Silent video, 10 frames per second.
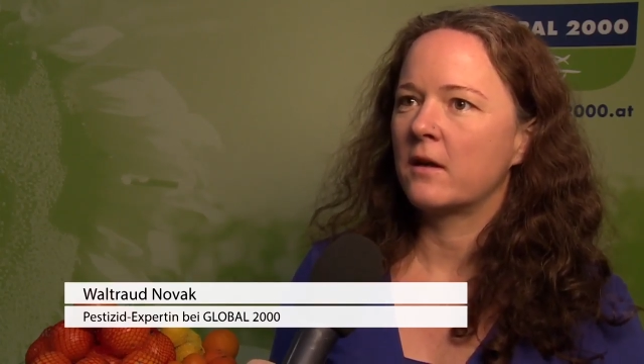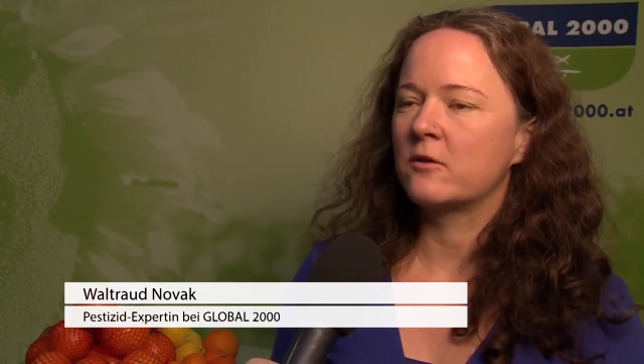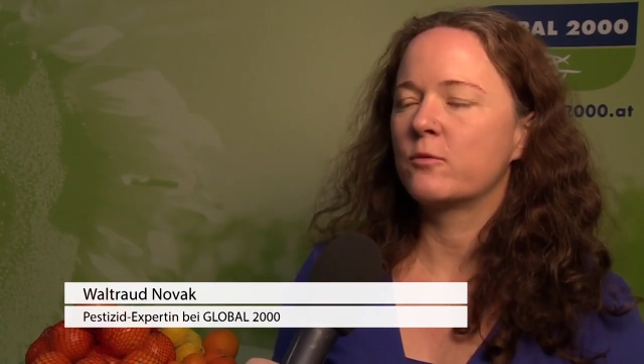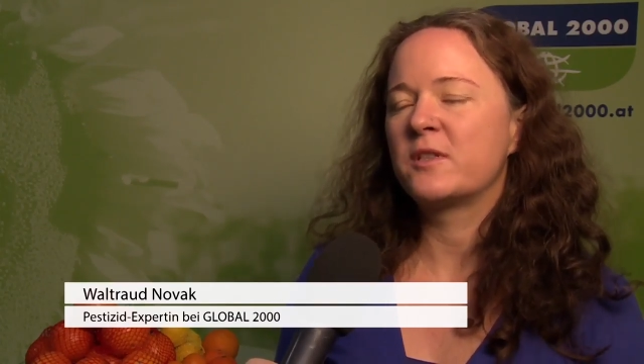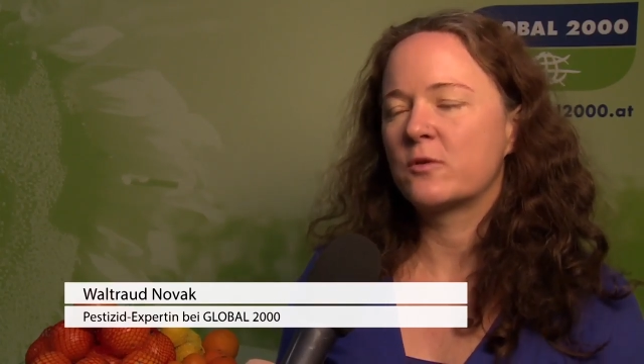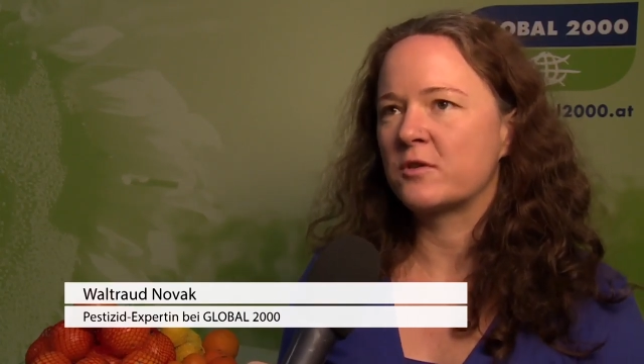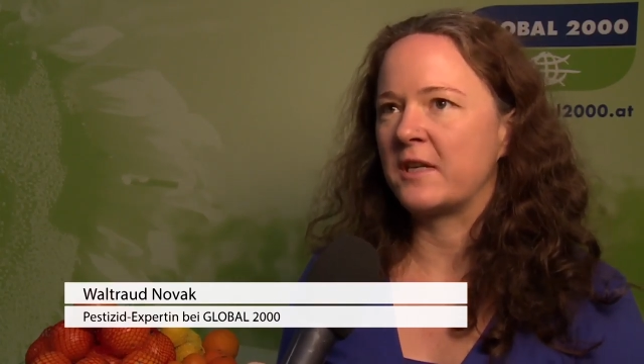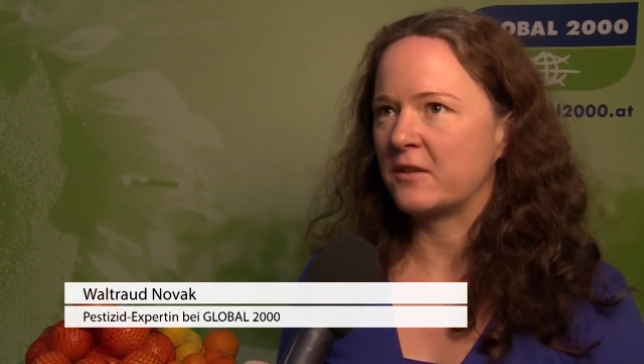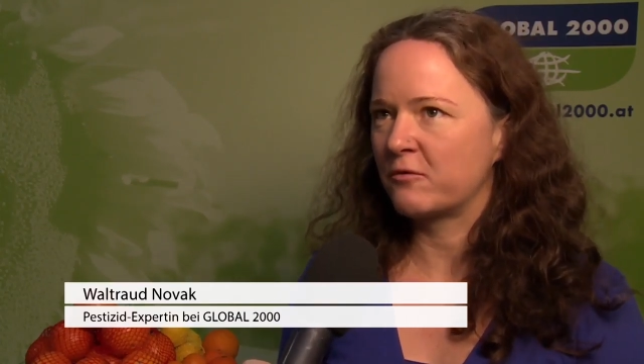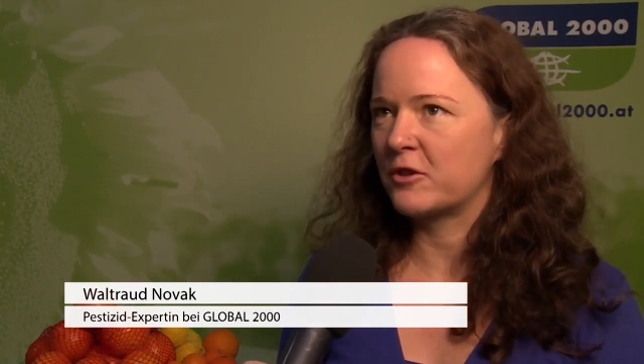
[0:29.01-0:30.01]
Also bis zu
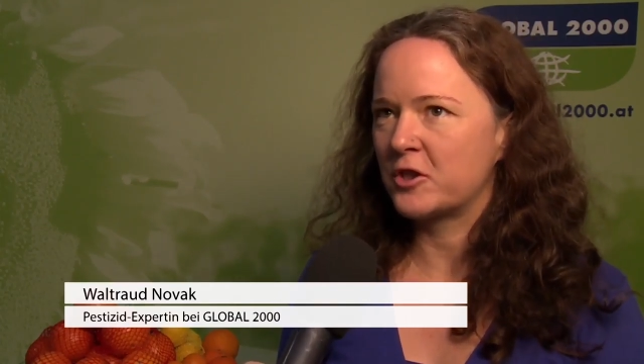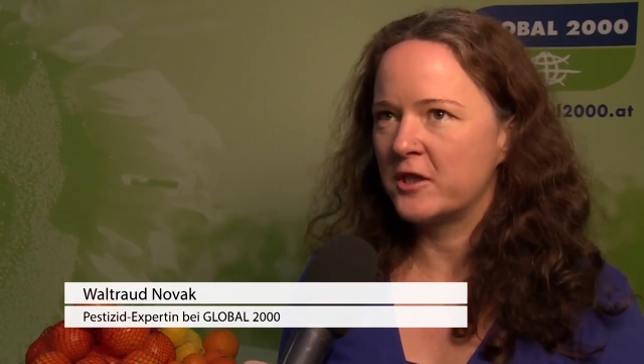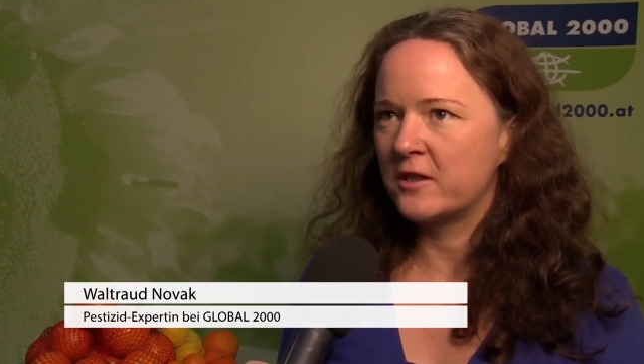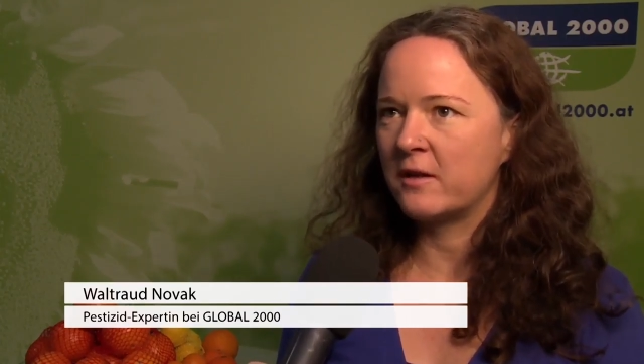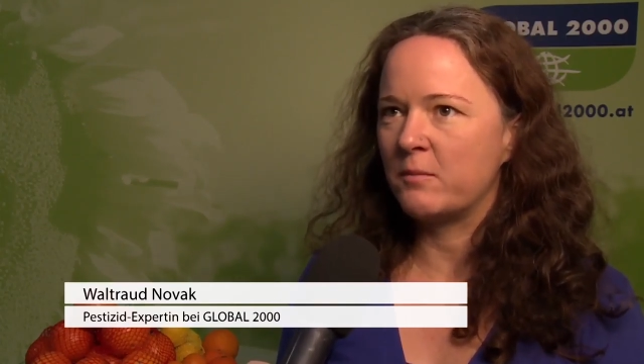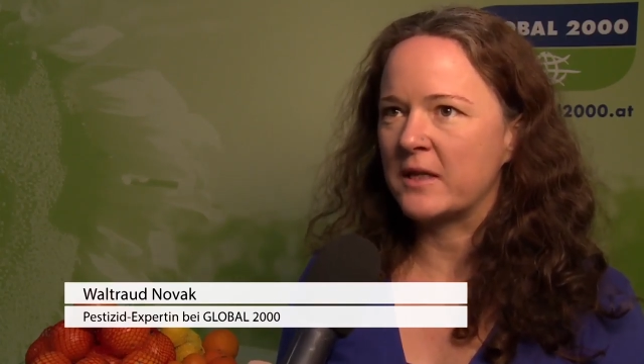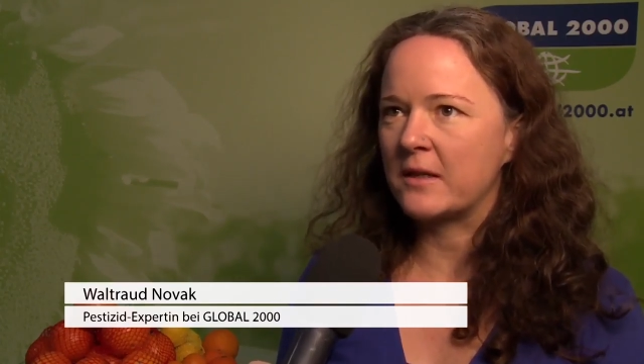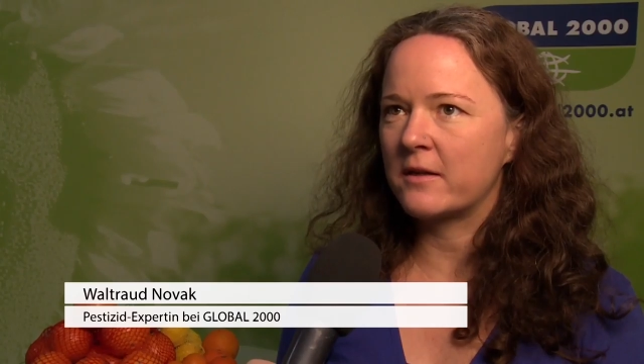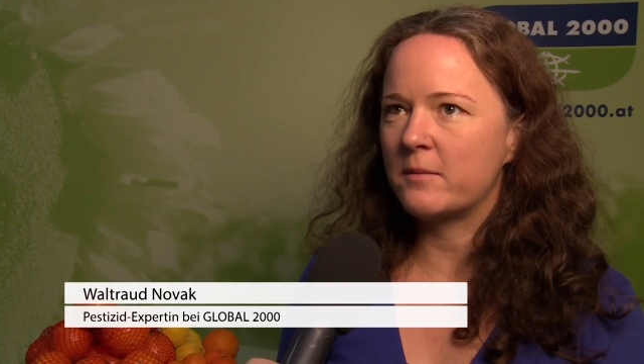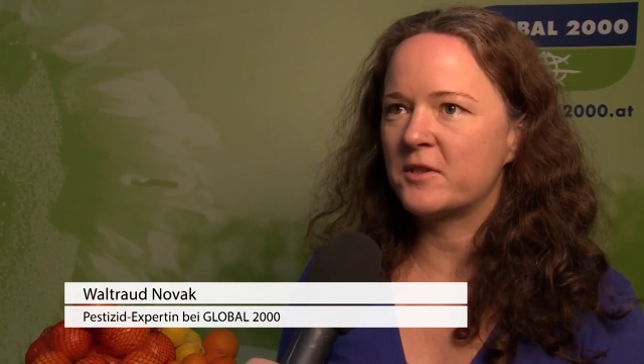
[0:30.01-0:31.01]
sechs verschiedene
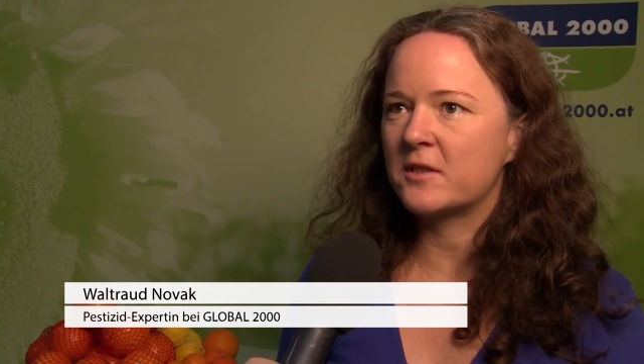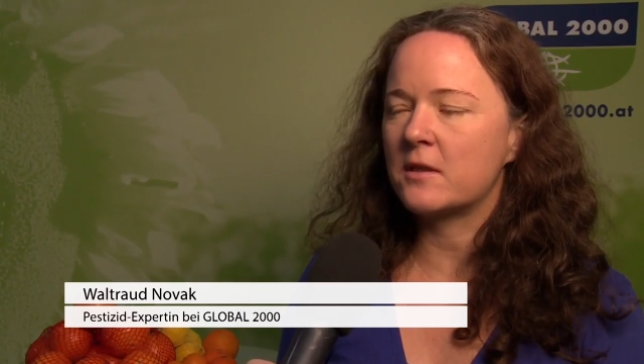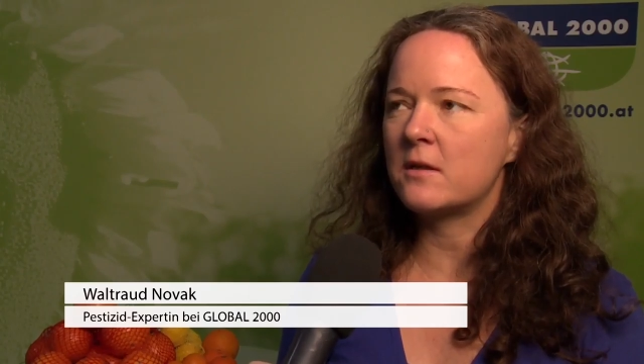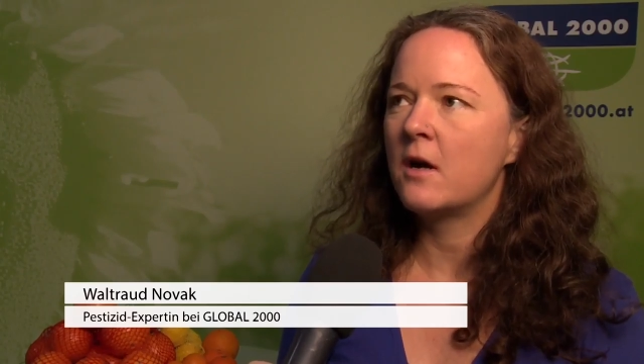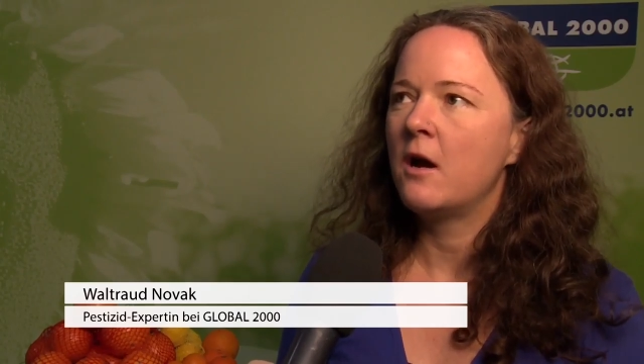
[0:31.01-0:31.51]
Mittel gibt es da.